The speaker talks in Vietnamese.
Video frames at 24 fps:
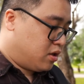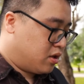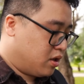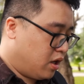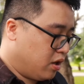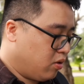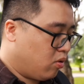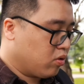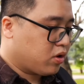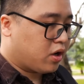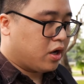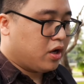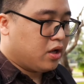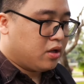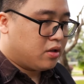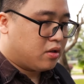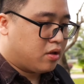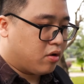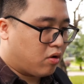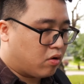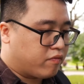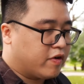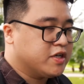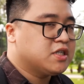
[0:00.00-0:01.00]
đấy ok
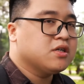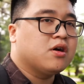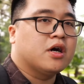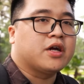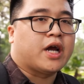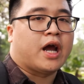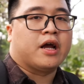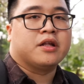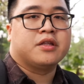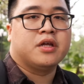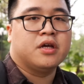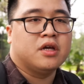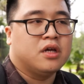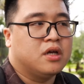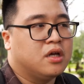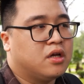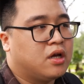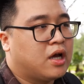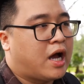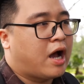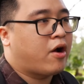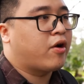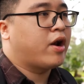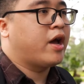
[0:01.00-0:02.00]
thì còn về chất lượng ảnh thì
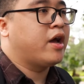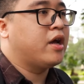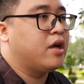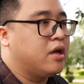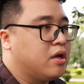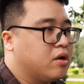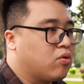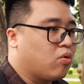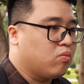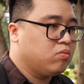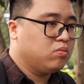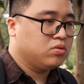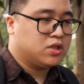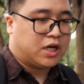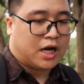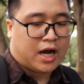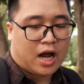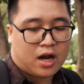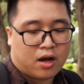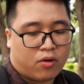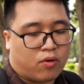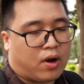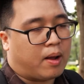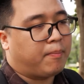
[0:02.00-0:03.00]
hai con này cũng chả
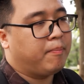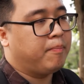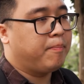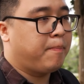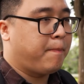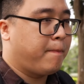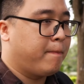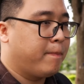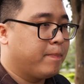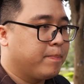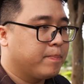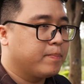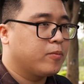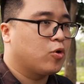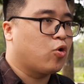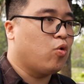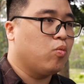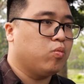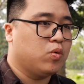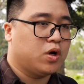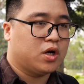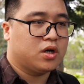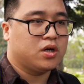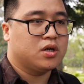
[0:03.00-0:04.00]
khác nào lắm
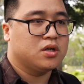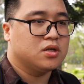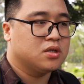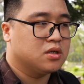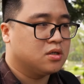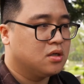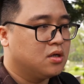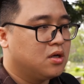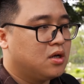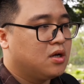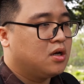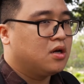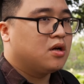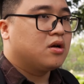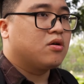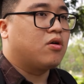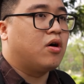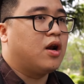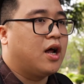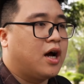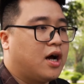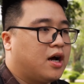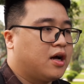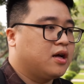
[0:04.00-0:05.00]
cũng uh,
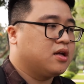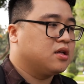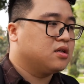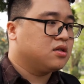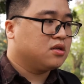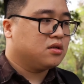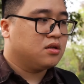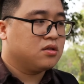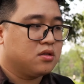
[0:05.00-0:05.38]
gọi là